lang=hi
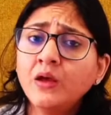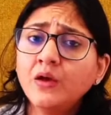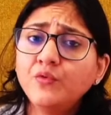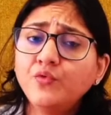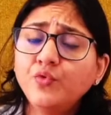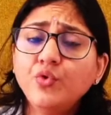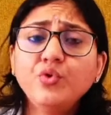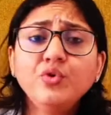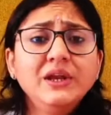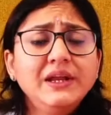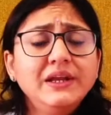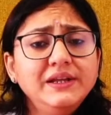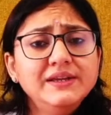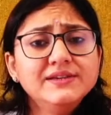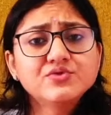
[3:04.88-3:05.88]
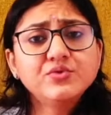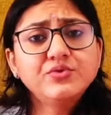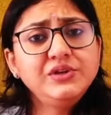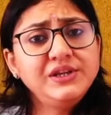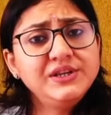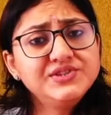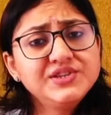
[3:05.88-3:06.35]
वो लेडीज़ को
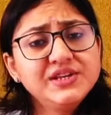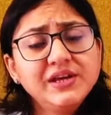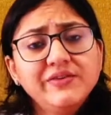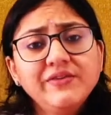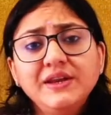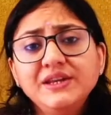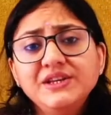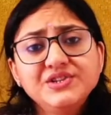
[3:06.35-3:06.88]
नीचे वाली